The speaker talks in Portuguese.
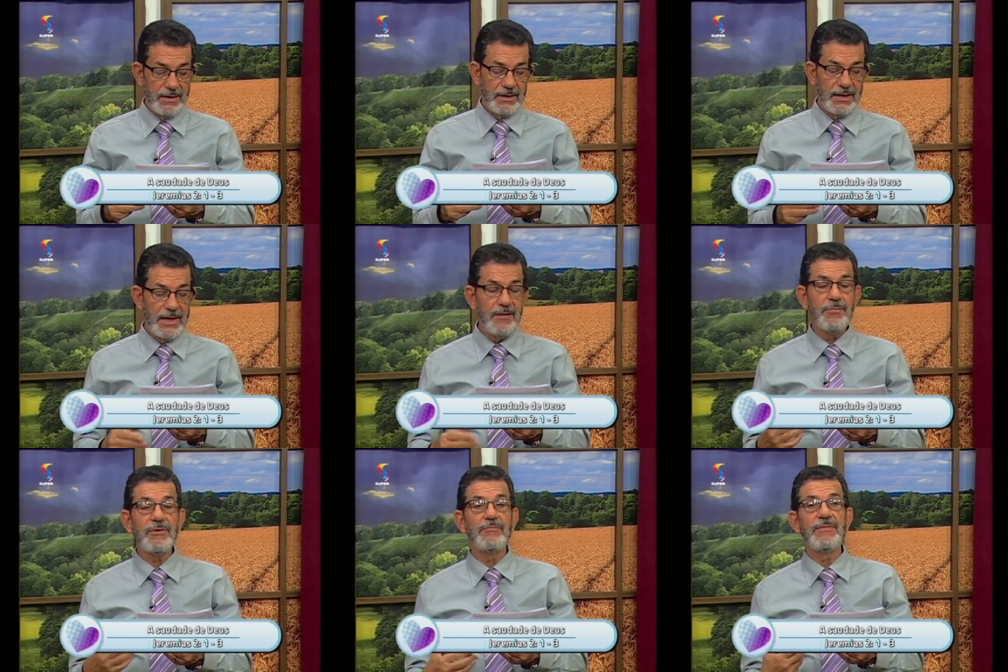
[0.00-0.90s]

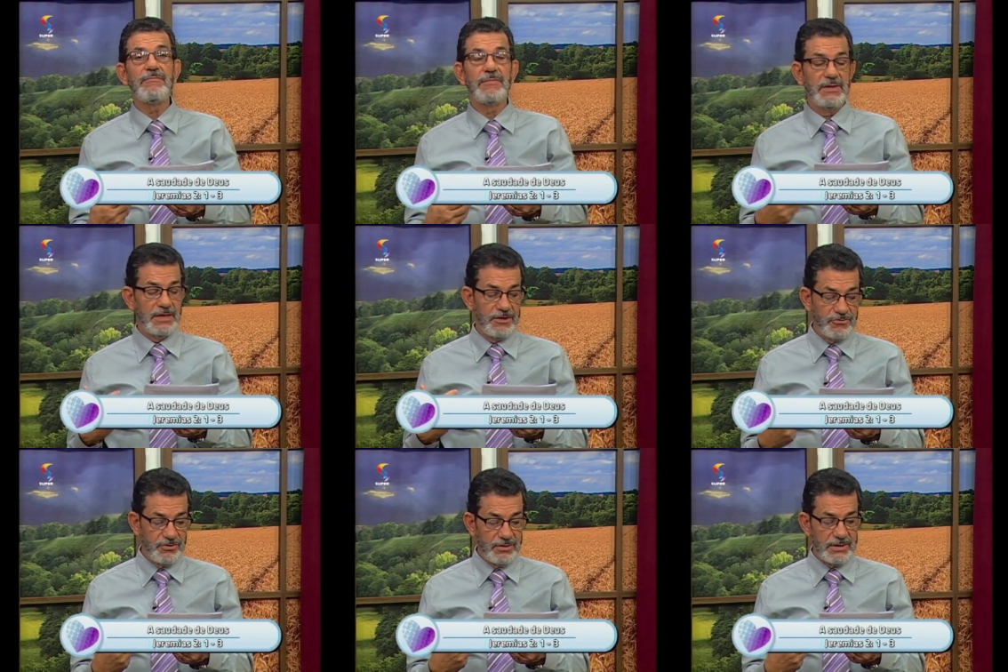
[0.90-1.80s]
Lembro-me de
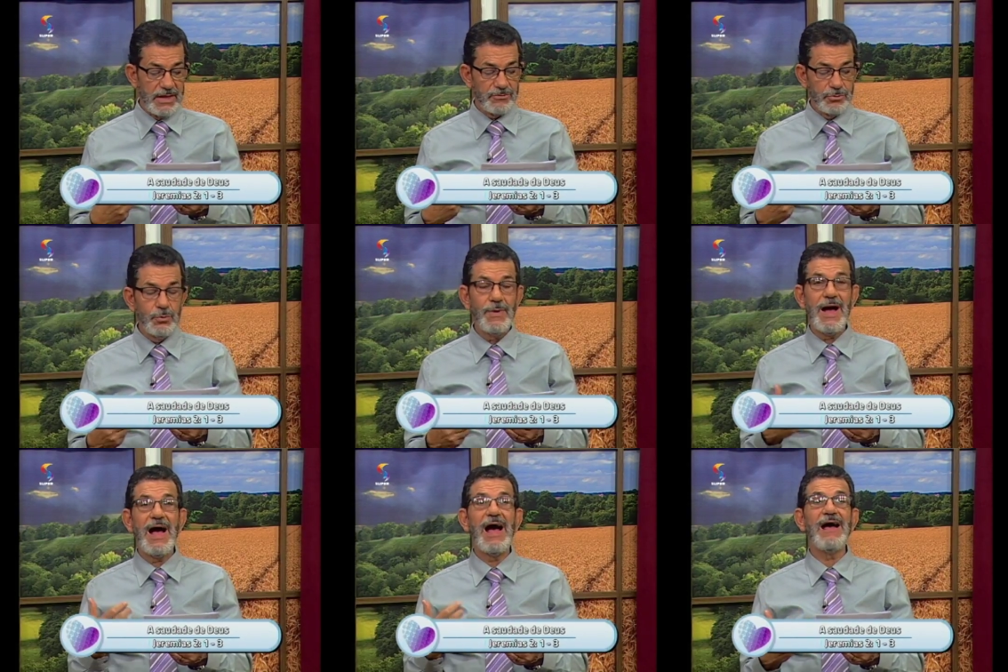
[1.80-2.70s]
ti na
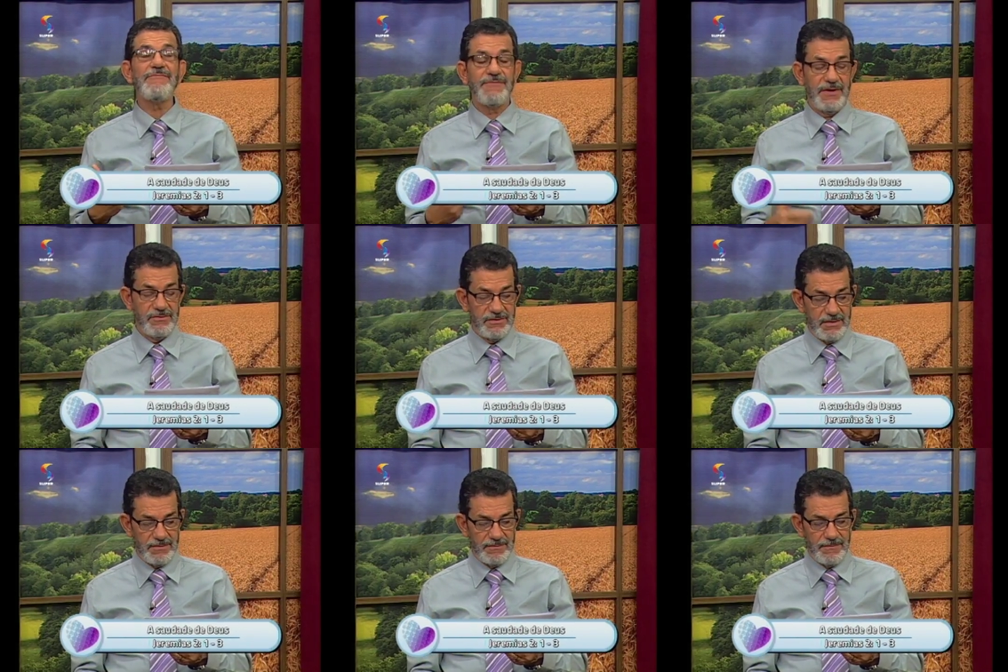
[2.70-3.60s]
tua
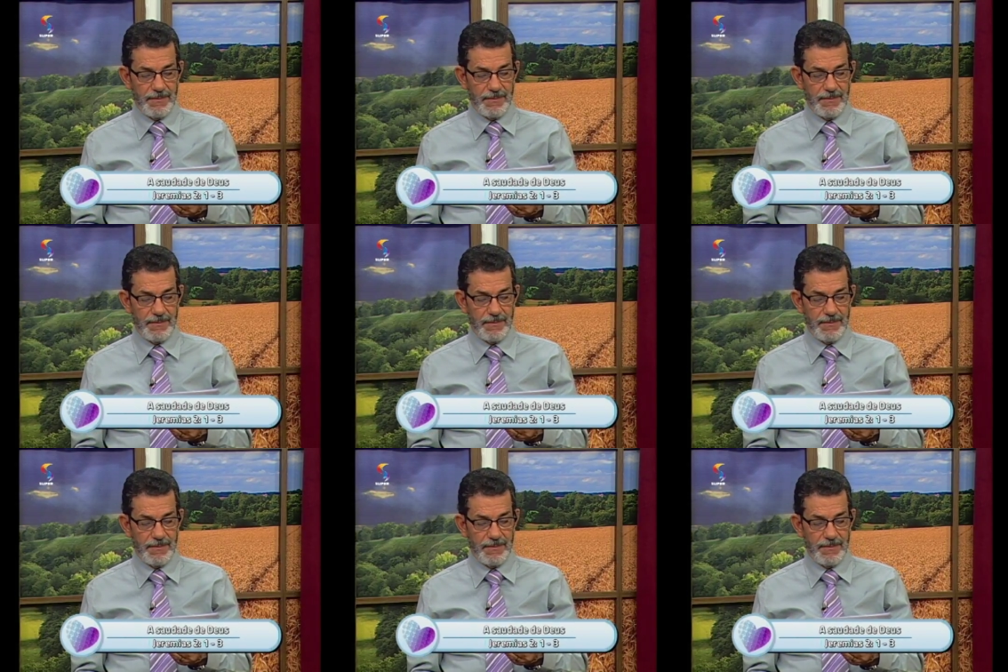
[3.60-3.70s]
afeição.